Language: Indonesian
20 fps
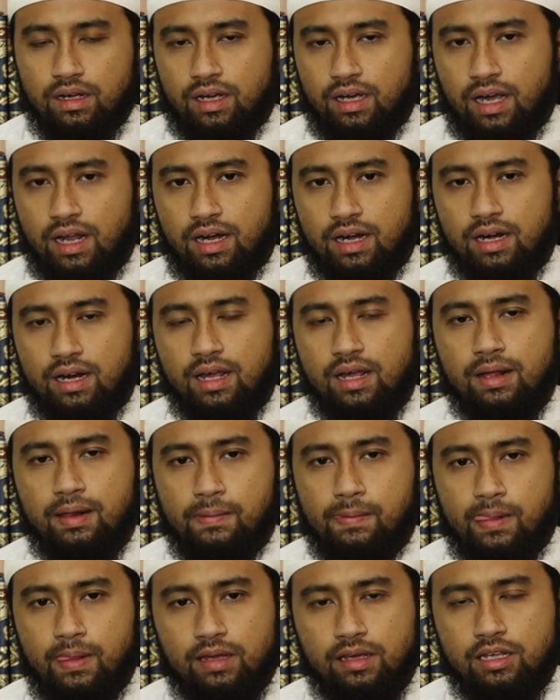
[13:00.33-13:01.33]
Karena
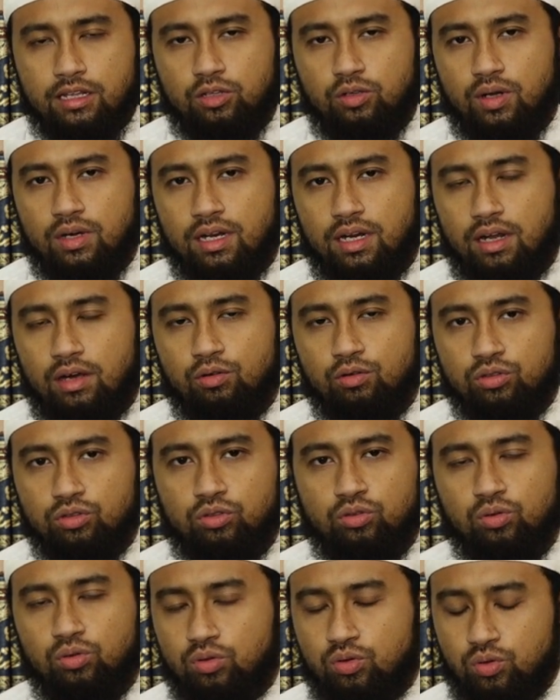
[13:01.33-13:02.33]
itu adalah
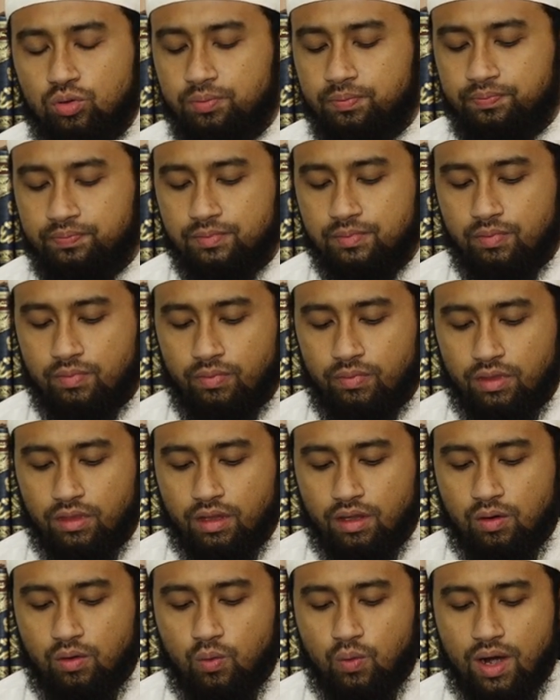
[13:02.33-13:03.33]
untukku.
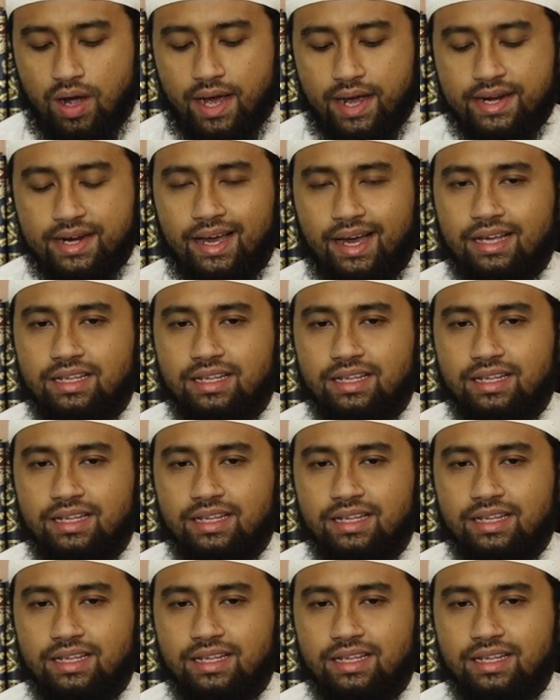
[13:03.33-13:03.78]
Wa ana